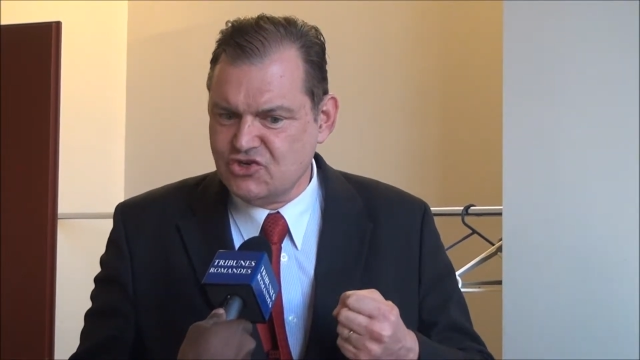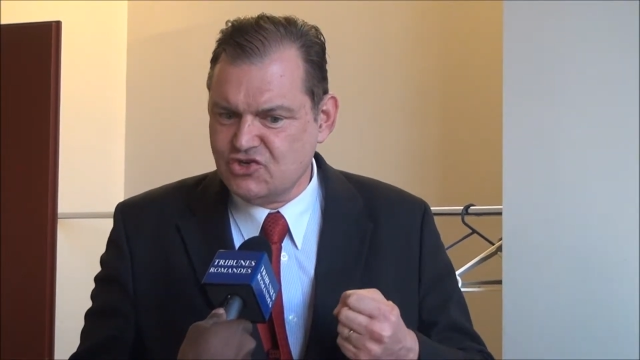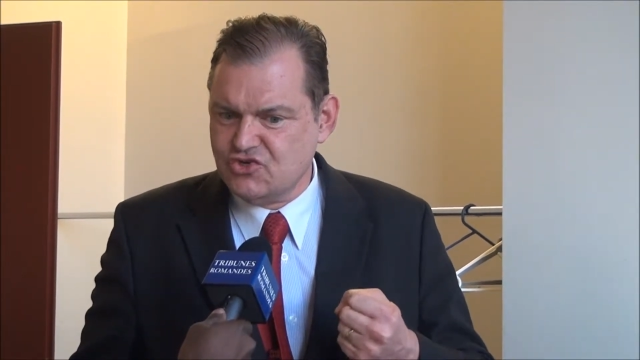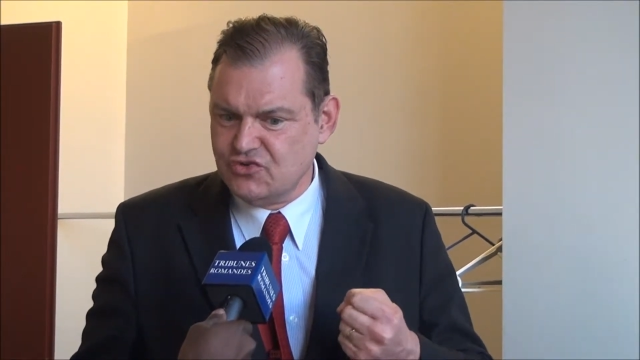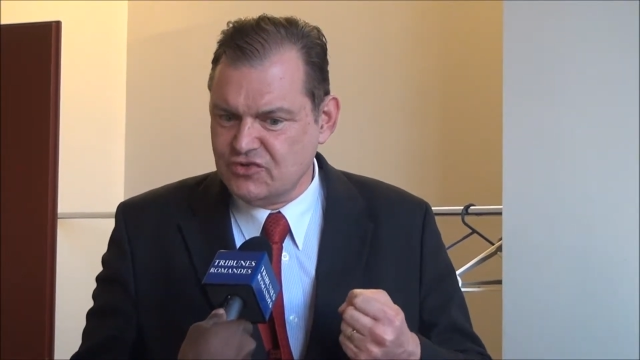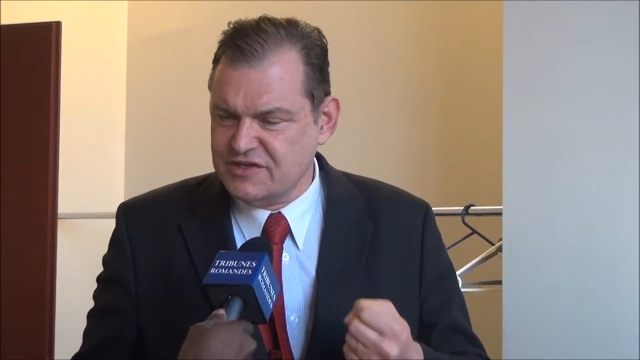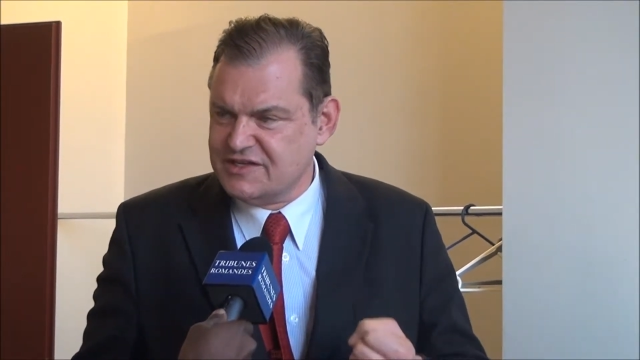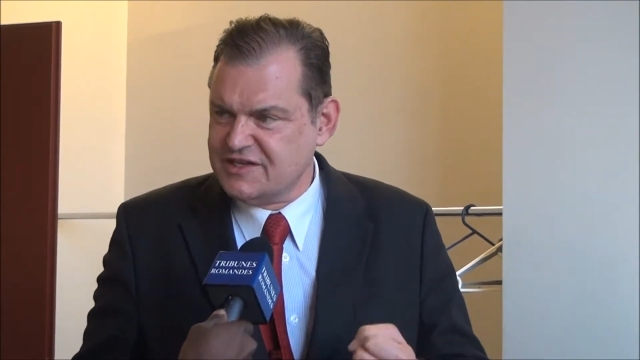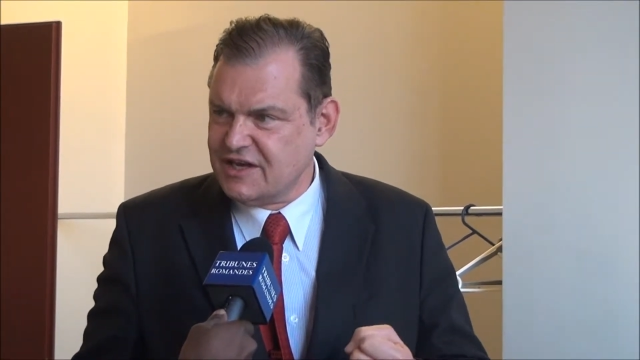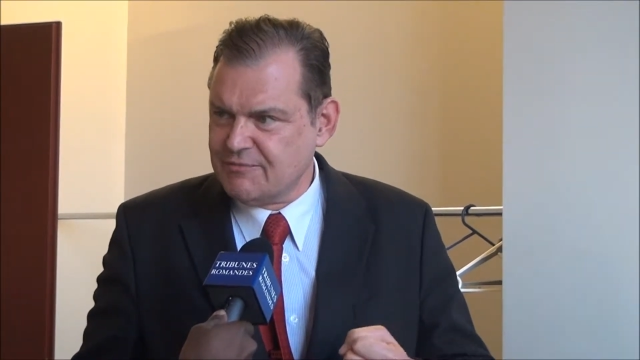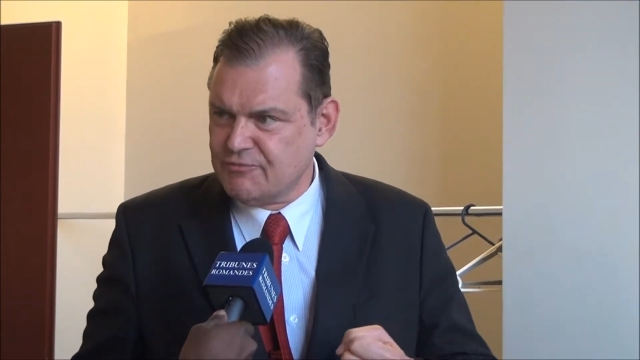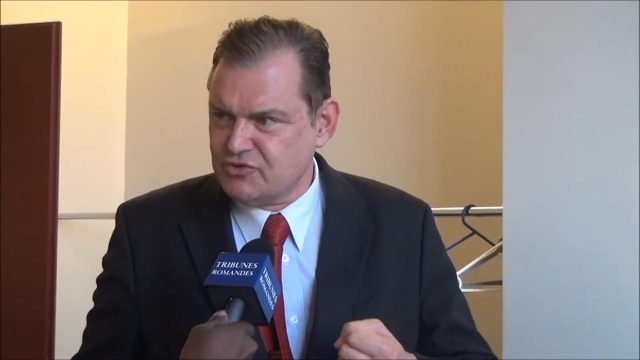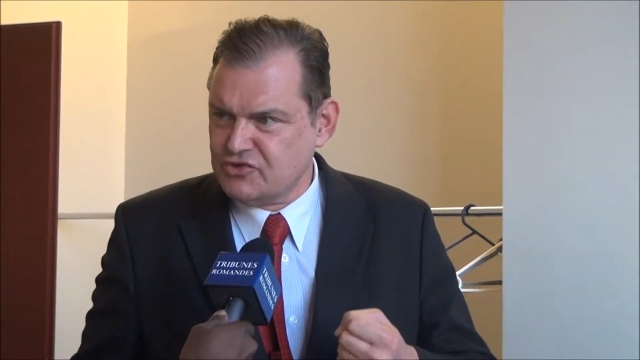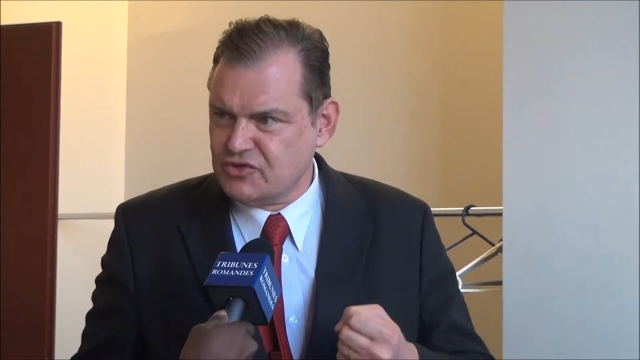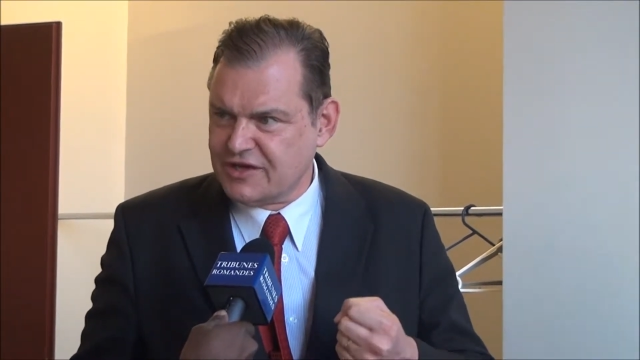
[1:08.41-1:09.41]
judiciaires,
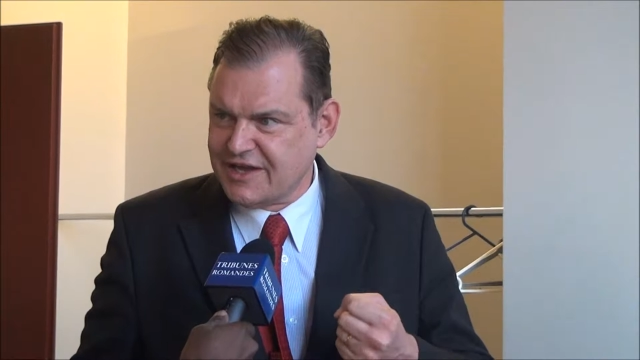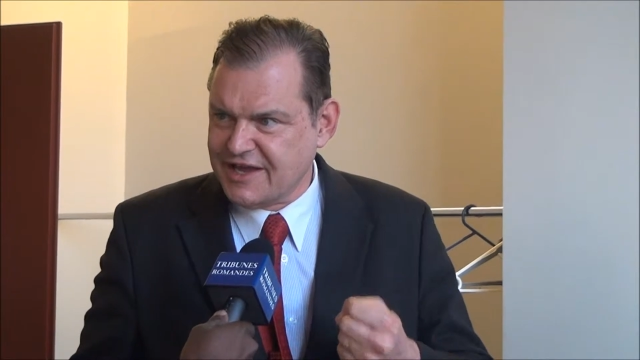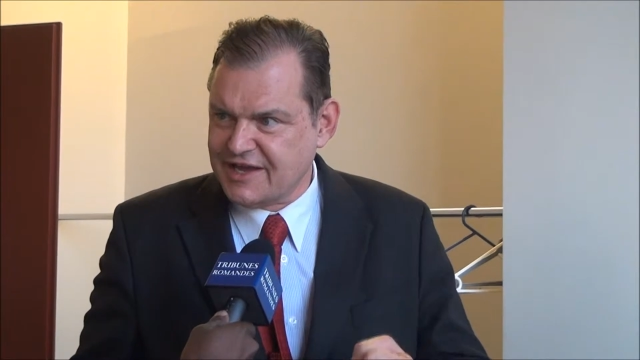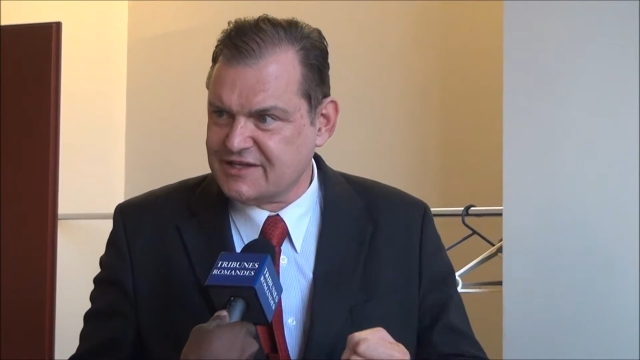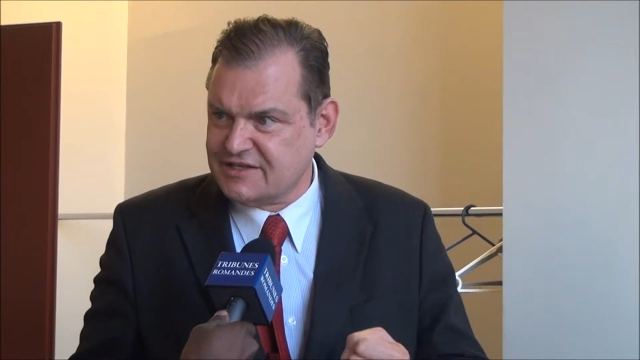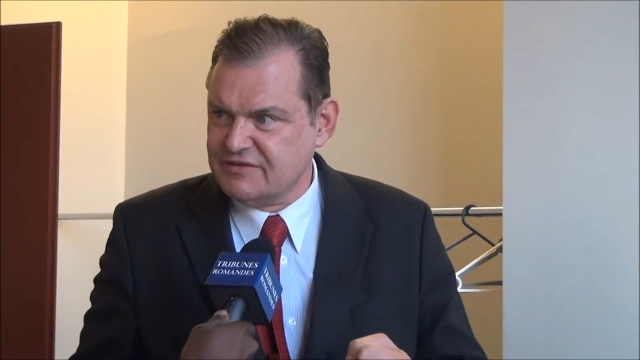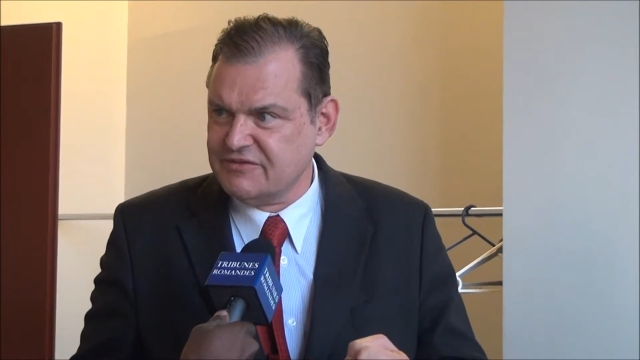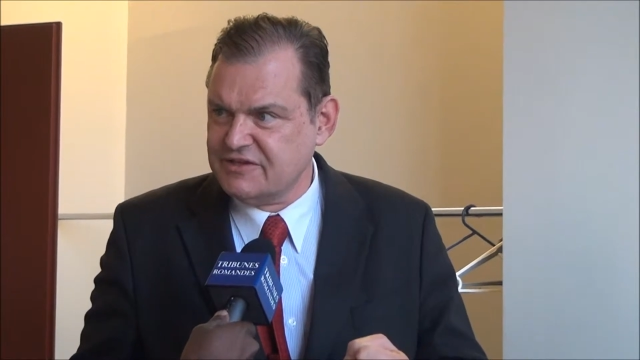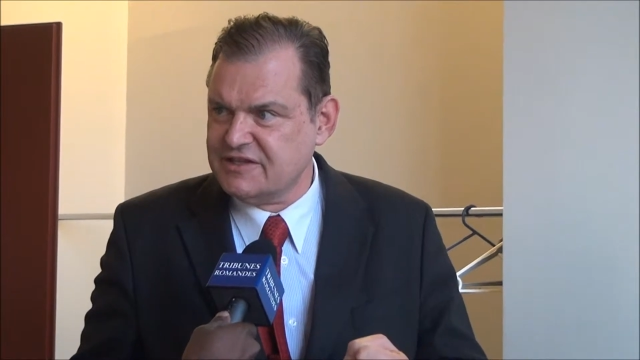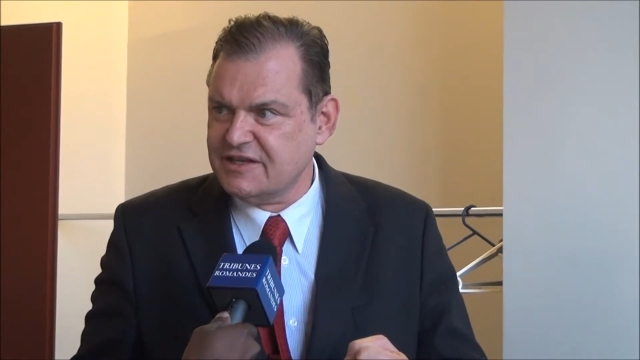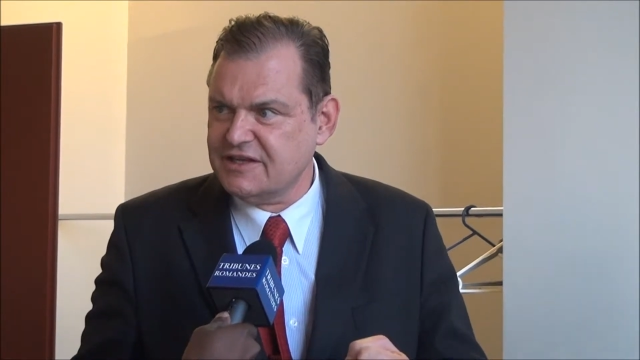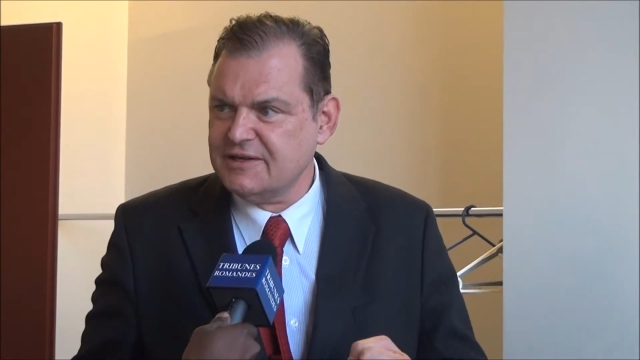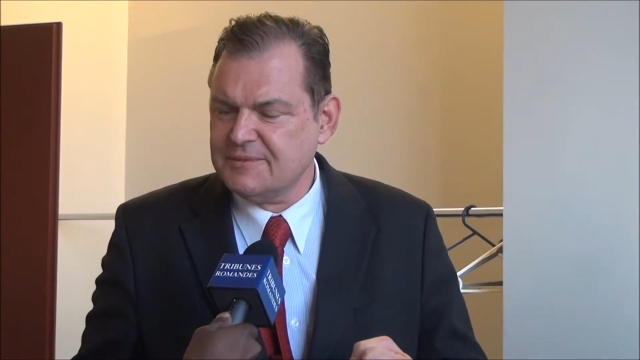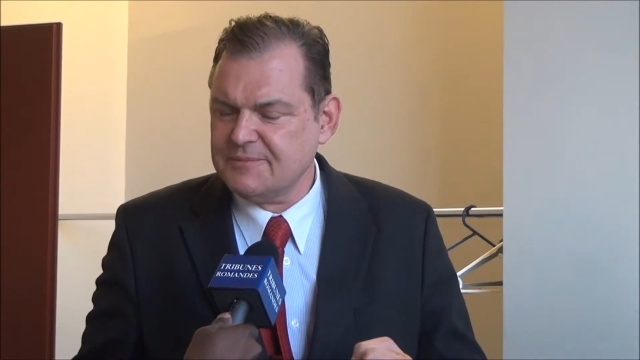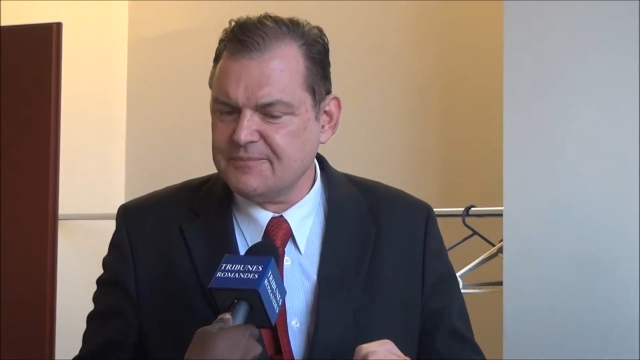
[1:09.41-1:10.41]
plus de
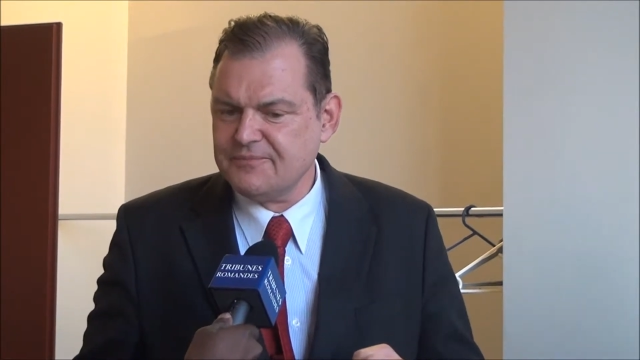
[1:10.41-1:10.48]
réactivité